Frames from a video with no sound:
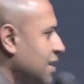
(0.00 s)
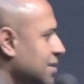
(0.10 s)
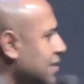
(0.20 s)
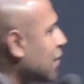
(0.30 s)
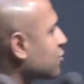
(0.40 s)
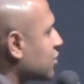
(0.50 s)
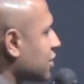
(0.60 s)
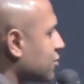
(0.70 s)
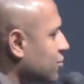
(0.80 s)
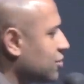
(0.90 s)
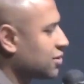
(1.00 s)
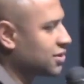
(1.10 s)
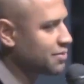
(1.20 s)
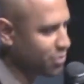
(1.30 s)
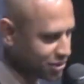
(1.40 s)
Sinal de que Jesus
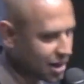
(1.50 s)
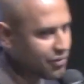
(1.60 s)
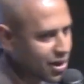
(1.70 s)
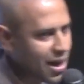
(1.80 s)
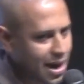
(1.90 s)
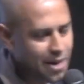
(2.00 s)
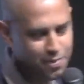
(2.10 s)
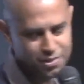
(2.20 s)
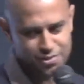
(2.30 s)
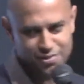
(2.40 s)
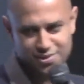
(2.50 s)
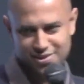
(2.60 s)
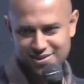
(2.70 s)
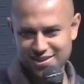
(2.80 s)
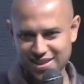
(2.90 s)
se importava em ganhar pessoas.
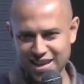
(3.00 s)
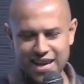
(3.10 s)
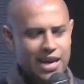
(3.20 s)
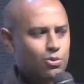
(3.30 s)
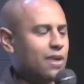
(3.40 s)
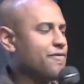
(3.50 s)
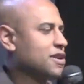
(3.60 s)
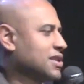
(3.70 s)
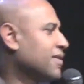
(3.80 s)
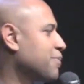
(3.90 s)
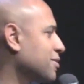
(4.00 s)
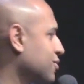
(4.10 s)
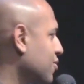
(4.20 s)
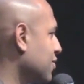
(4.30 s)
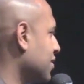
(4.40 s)
Ele não afastava
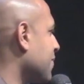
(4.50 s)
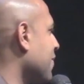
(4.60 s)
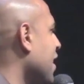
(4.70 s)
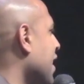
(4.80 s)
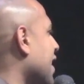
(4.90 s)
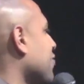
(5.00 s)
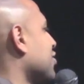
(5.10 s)
pessoas, ele não